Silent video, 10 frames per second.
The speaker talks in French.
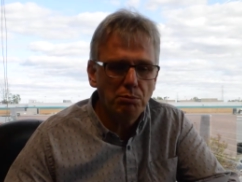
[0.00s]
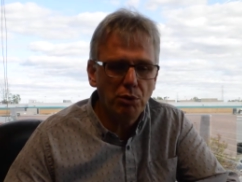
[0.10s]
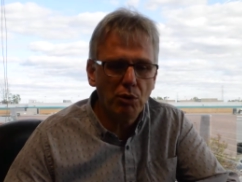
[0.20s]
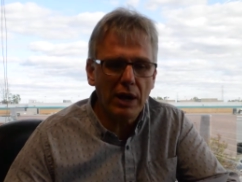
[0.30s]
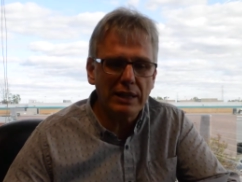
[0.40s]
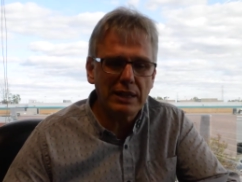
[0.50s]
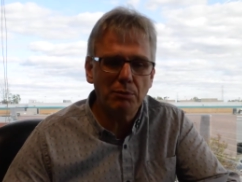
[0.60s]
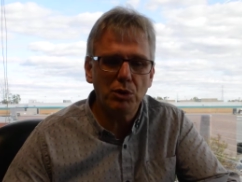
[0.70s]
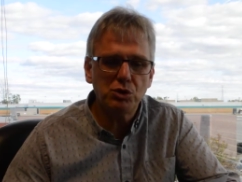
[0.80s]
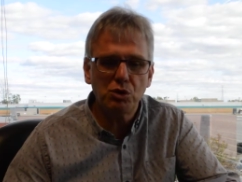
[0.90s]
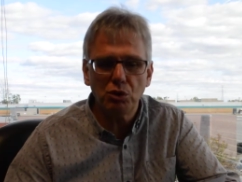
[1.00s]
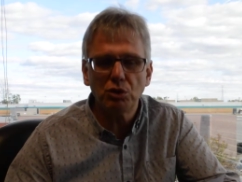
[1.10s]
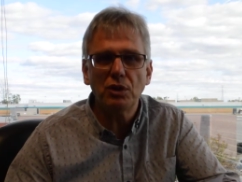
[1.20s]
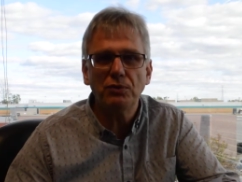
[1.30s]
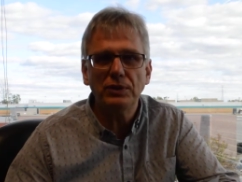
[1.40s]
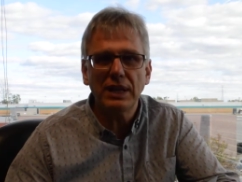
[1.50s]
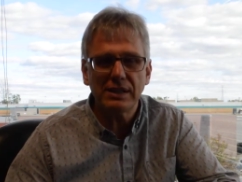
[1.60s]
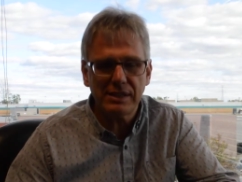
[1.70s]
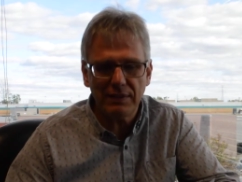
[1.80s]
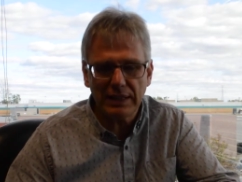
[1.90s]
pour être en mesure de
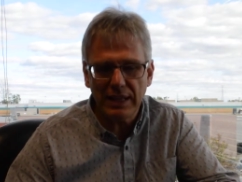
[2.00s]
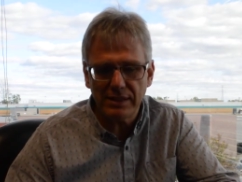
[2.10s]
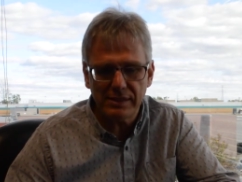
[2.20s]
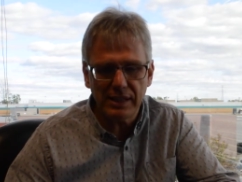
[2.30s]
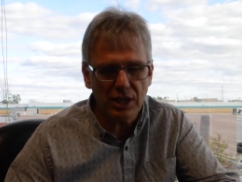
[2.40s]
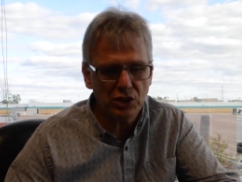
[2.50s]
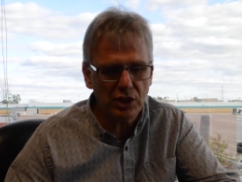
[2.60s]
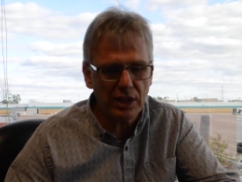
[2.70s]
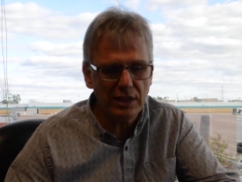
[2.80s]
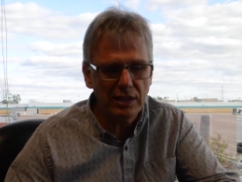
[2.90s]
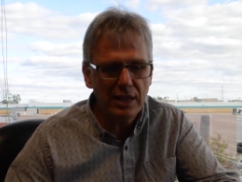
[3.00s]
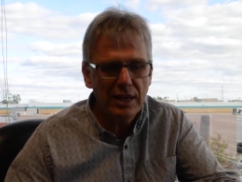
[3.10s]
financer avec la CHL?